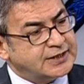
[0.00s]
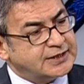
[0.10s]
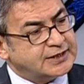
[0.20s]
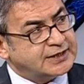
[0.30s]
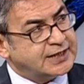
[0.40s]

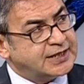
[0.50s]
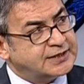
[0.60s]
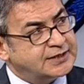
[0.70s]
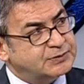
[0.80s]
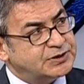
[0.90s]
e,
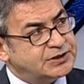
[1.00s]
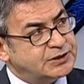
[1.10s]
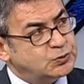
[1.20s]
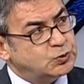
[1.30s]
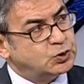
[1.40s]
geçtiğimiz
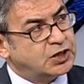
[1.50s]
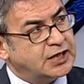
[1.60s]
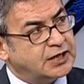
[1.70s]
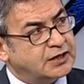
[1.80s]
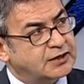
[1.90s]
2-3
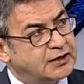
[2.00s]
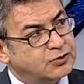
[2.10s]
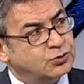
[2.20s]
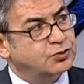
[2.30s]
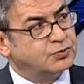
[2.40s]
ay
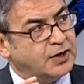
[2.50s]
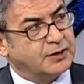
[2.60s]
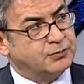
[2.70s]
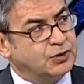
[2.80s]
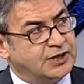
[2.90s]
kadar kötü
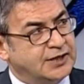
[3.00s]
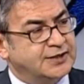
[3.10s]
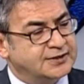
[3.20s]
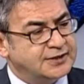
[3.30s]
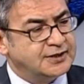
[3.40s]
bakmıyor
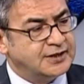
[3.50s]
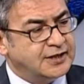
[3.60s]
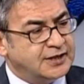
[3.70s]
geleceğe